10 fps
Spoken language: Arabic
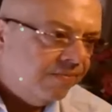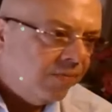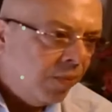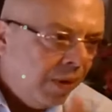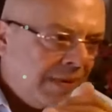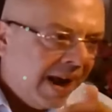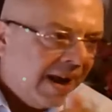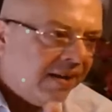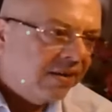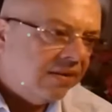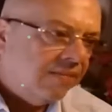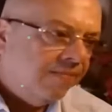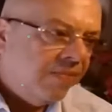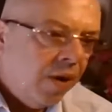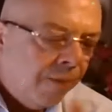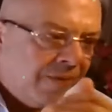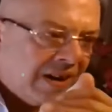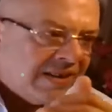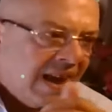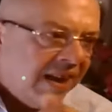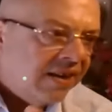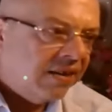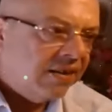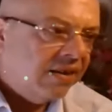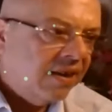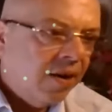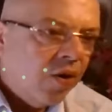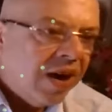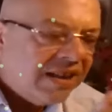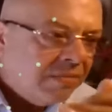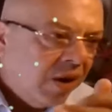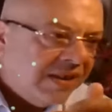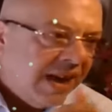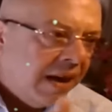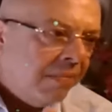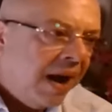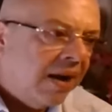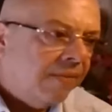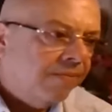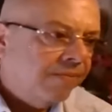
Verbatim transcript: وبلبنان وبفلسطين وكانت محترمه